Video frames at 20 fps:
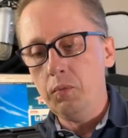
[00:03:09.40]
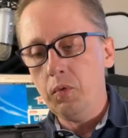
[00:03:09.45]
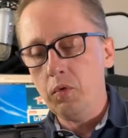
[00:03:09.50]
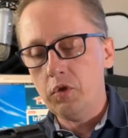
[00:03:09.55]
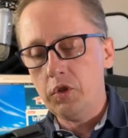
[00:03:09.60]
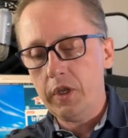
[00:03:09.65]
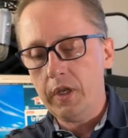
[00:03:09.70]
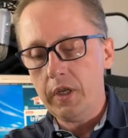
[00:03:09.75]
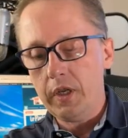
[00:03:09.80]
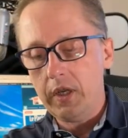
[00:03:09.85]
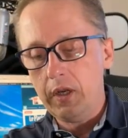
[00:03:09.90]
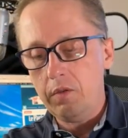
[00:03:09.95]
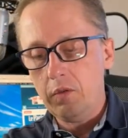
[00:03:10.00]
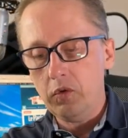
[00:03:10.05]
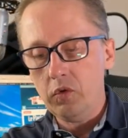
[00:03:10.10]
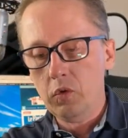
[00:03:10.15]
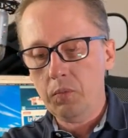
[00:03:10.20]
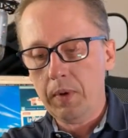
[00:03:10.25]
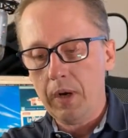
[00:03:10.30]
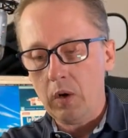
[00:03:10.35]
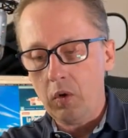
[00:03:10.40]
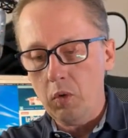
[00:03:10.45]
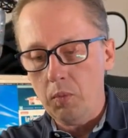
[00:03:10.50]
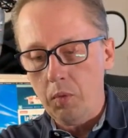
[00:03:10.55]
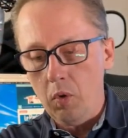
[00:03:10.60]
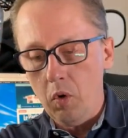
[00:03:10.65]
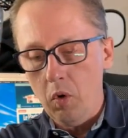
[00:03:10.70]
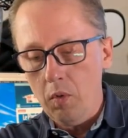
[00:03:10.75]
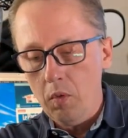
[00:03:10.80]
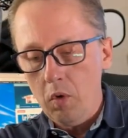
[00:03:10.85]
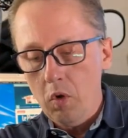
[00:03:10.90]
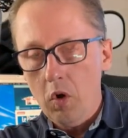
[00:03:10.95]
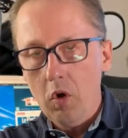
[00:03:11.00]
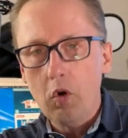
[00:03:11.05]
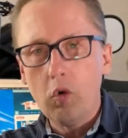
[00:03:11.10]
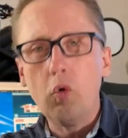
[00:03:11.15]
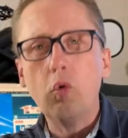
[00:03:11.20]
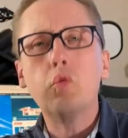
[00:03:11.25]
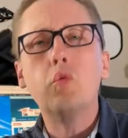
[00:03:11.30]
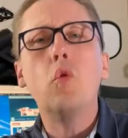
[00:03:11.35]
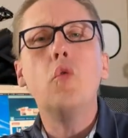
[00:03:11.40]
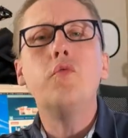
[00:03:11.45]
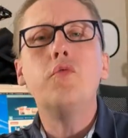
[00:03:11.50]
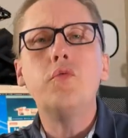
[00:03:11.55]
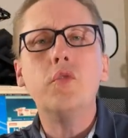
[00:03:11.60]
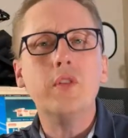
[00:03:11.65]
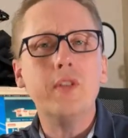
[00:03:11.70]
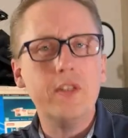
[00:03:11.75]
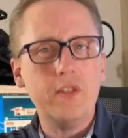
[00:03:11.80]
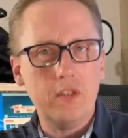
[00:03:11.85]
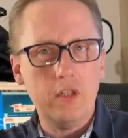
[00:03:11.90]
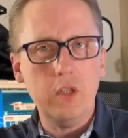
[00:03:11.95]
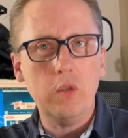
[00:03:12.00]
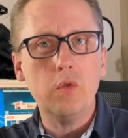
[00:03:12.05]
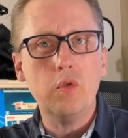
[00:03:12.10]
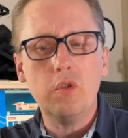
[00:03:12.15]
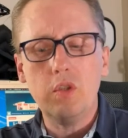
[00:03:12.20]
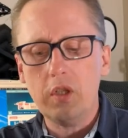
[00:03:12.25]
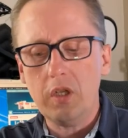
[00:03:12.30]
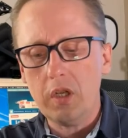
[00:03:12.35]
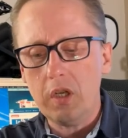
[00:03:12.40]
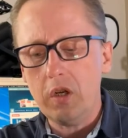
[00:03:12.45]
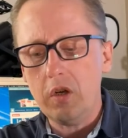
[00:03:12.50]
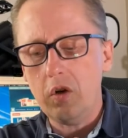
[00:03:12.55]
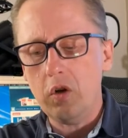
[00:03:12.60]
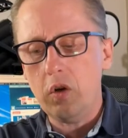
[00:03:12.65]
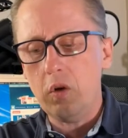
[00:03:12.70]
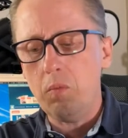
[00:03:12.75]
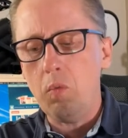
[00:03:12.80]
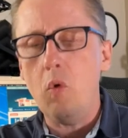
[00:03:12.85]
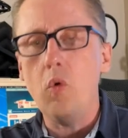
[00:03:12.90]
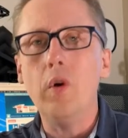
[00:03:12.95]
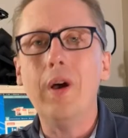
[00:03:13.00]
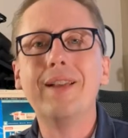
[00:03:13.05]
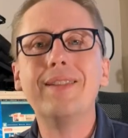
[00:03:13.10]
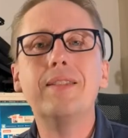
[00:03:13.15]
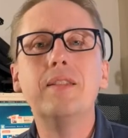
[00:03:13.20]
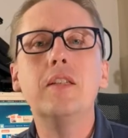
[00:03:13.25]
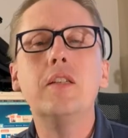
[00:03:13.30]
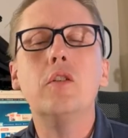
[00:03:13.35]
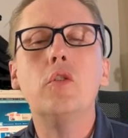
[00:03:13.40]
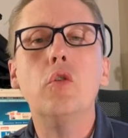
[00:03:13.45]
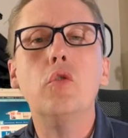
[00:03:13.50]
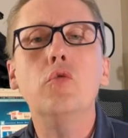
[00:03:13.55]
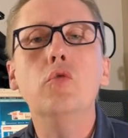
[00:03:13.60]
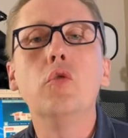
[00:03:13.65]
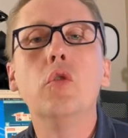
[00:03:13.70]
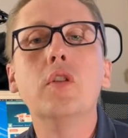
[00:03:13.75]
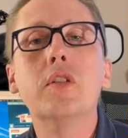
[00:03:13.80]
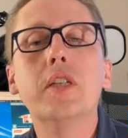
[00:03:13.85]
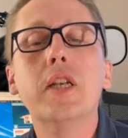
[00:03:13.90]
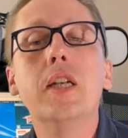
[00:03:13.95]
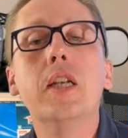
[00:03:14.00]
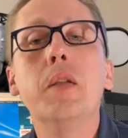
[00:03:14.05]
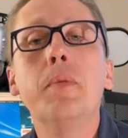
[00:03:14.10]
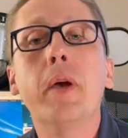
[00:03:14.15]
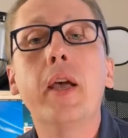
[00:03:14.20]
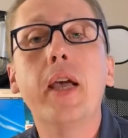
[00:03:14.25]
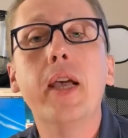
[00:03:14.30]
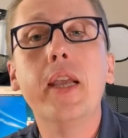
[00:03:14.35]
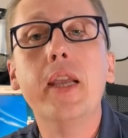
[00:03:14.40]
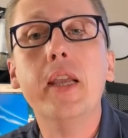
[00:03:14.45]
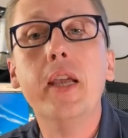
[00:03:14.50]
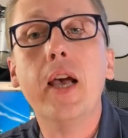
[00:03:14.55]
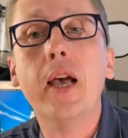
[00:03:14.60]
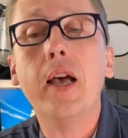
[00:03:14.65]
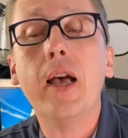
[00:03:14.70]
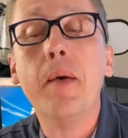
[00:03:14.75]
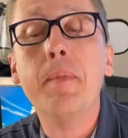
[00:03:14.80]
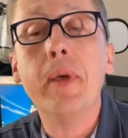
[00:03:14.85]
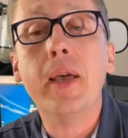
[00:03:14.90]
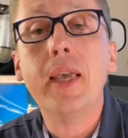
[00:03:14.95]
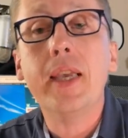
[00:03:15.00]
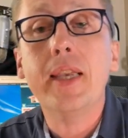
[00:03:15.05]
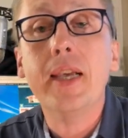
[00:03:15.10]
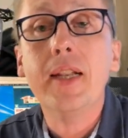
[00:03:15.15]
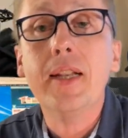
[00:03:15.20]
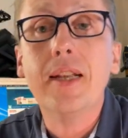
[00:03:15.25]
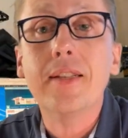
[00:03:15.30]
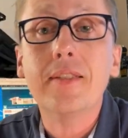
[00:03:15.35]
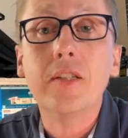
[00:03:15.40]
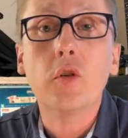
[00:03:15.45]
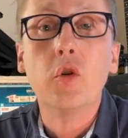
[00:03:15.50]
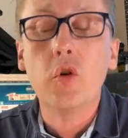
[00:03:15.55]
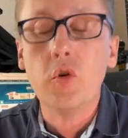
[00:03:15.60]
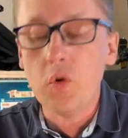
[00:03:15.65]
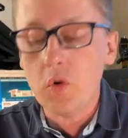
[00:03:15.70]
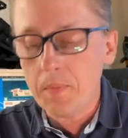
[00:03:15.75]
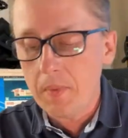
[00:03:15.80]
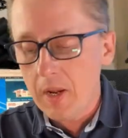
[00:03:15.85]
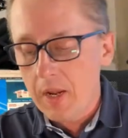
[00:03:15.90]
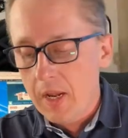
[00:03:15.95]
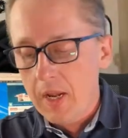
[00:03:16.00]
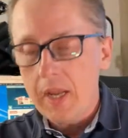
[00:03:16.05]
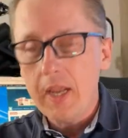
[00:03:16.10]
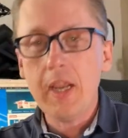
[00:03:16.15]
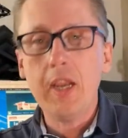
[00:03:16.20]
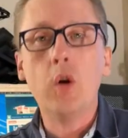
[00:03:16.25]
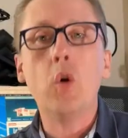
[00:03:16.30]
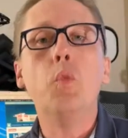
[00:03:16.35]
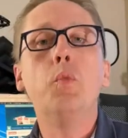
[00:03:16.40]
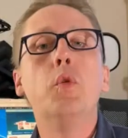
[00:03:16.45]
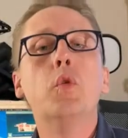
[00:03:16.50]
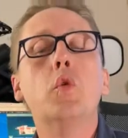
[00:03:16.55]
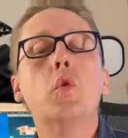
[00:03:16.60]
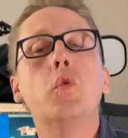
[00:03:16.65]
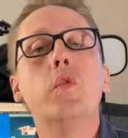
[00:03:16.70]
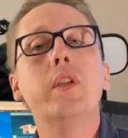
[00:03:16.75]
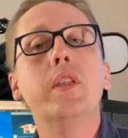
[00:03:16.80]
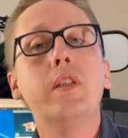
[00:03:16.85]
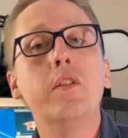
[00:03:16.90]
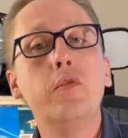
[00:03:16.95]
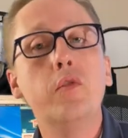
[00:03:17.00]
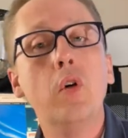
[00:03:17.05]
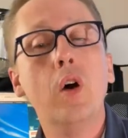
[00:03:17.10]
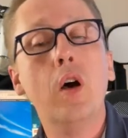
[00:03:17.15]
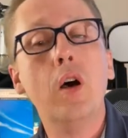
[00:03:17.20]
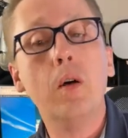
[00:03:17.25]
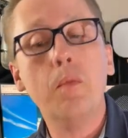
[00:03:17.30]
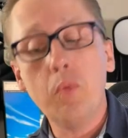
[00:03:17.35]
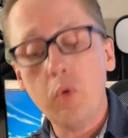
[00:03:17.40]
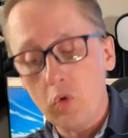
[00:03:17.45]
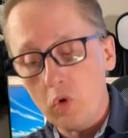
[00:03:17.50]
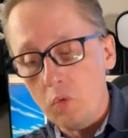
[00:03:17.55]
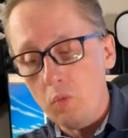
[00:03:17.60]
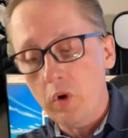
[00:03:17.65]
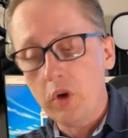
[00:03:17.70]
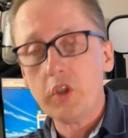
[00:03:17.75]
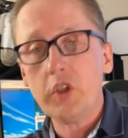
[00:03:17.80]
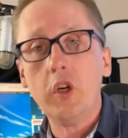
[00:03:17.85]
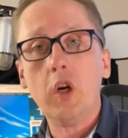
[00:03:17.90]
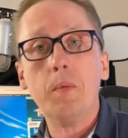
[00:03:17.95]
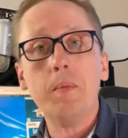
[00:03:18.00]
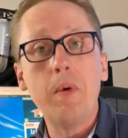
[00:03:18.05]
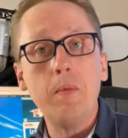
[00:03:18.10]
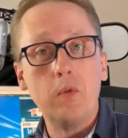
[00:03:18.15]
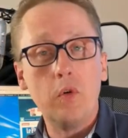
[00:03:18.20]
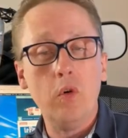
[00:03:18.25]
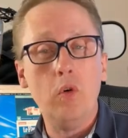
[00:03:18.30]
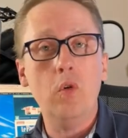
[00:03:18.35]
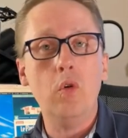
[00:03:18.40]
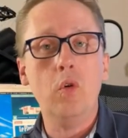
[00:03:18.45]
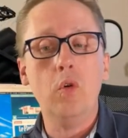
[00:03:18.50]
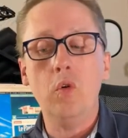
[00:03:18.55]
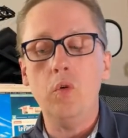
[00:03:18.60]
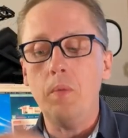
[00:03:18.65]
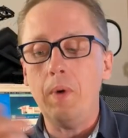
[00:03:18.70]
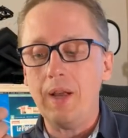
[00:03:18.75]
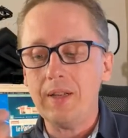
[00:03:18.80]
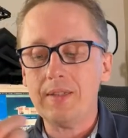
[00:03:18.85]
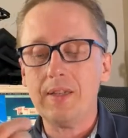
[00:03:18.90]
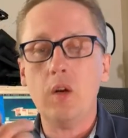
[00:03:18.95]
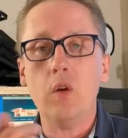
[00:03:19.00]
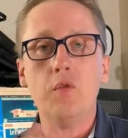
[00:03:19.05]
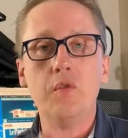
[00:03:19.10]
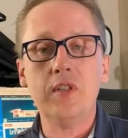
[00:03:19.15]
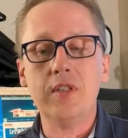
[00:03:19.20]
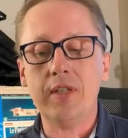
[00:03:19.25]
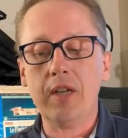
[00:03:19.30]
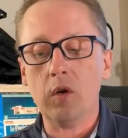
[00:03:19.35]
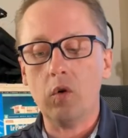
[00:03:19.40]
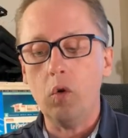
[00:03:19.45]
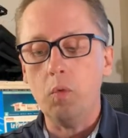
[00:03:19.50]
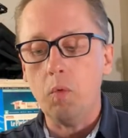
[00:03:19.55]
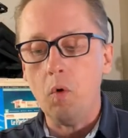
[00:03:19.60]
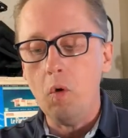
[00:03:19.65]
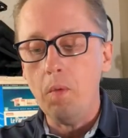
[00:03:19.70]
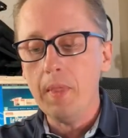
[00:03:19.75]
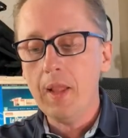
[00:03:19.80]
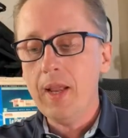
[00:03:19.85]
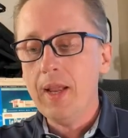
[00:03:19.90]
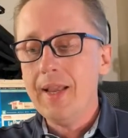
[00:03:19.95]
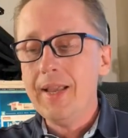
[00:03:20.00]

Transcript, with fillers: plongée qui est vendu par GoPro, qu'on trouve sur des sites aussi, euh, bon, un site d'une ancienne librairie euh, américaine assez connue, et qu'on peut trouver des fois beaucoup moins cher même que le bracelet officiel GoPro.